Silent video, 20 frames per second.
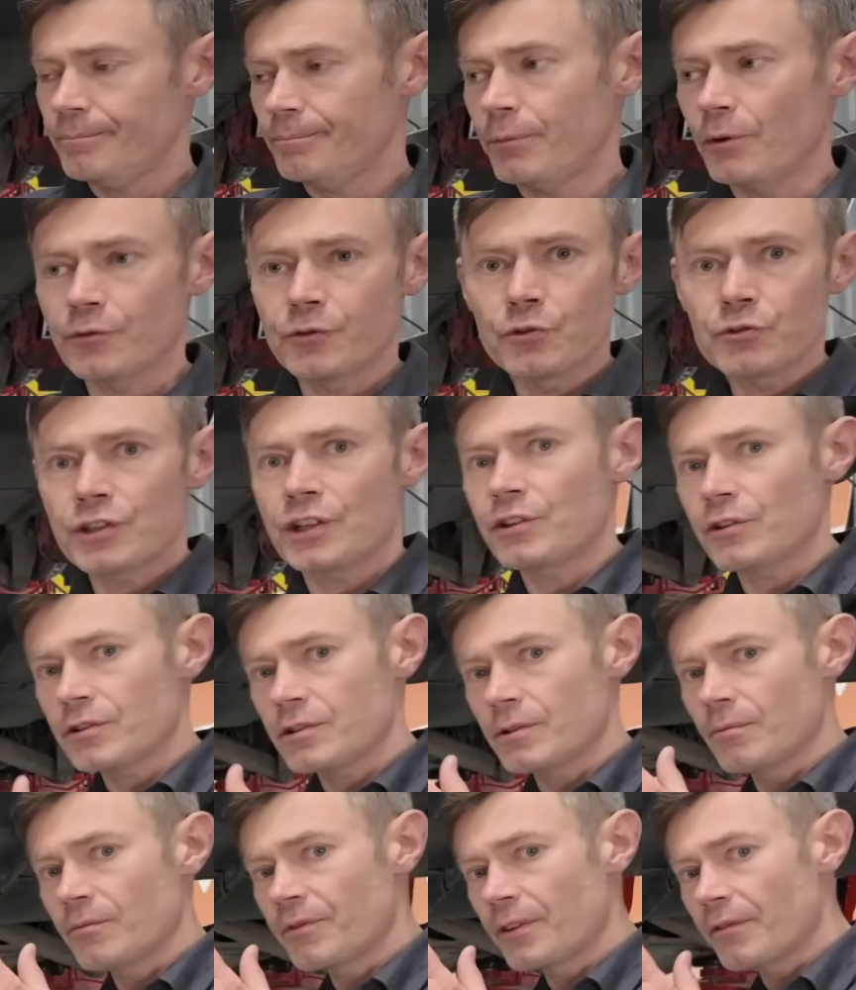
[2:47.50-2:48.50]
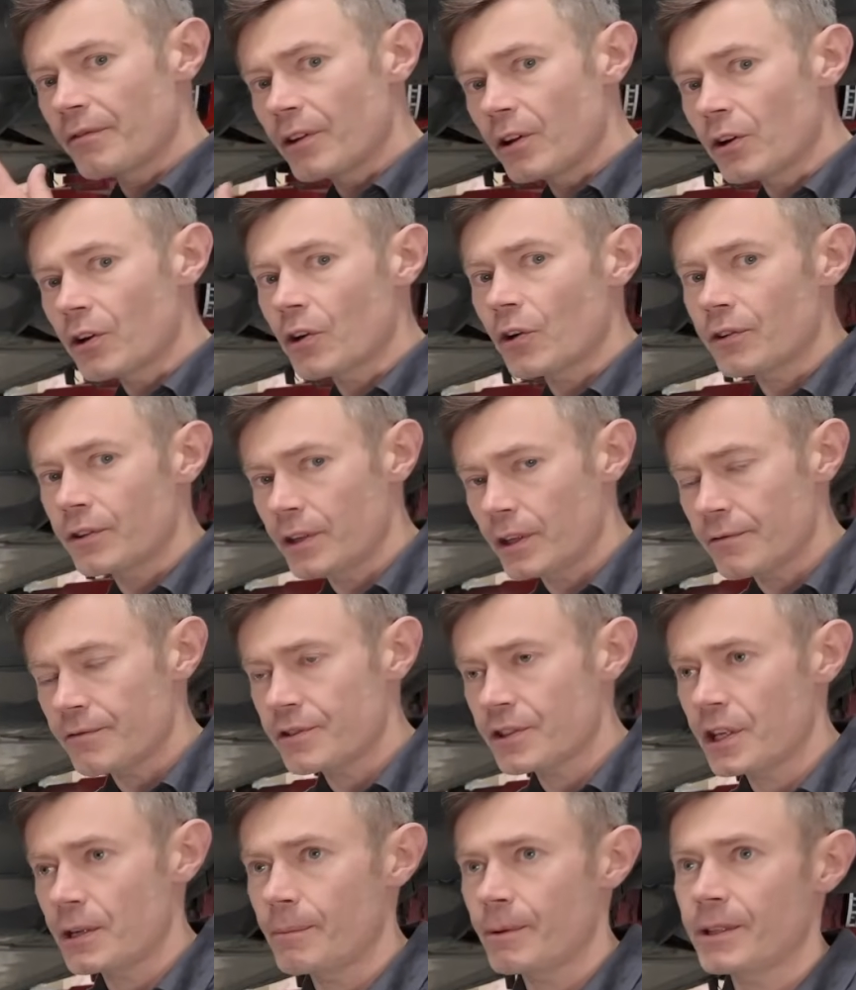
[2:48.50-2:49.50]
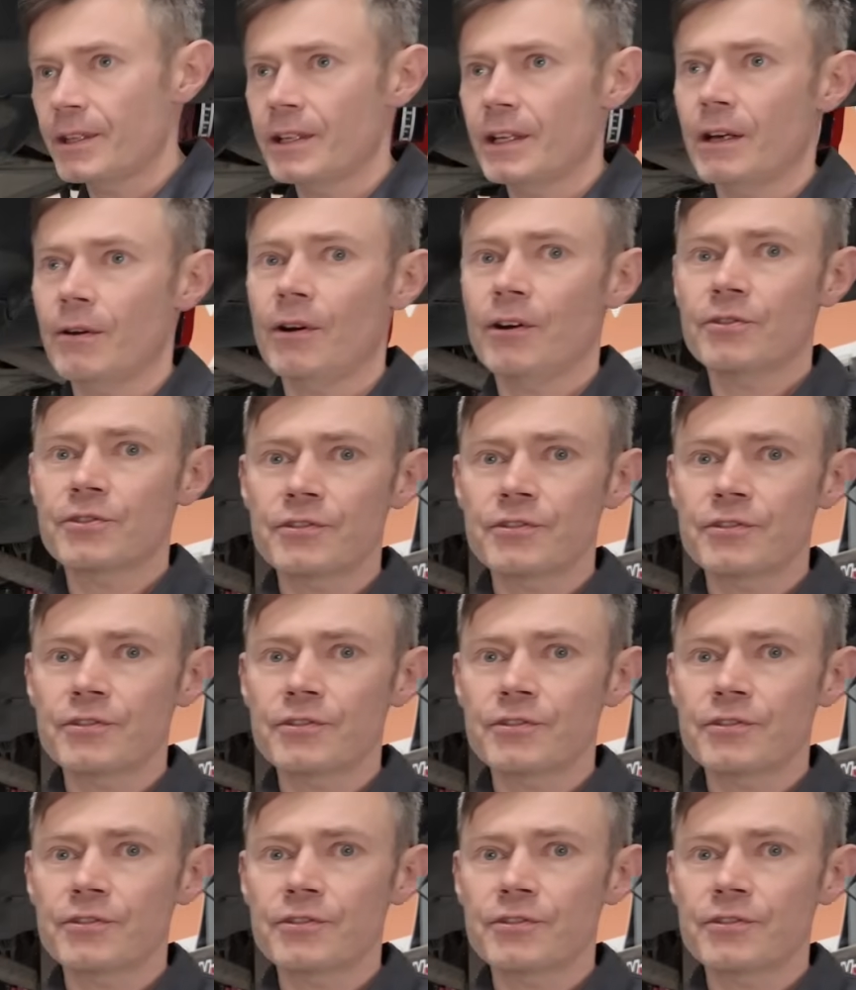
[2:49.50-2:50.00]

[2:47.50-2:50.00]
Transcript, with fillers: Powtórzę to, co mówiłem wielokrotnie na wszystkich materiałach.